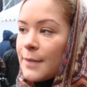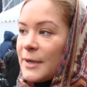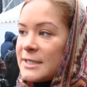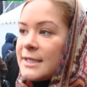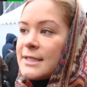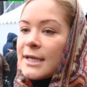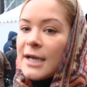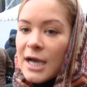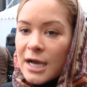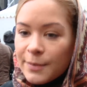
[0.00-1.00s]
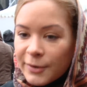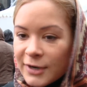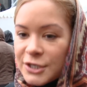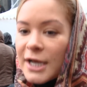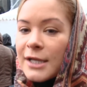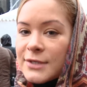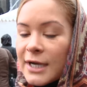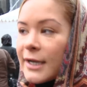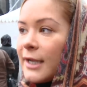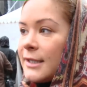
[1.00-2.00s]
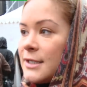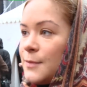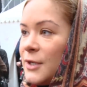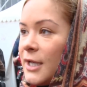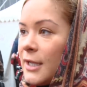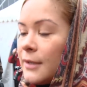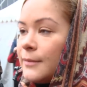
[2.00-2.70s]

позиция превращалась в конкретные изменения.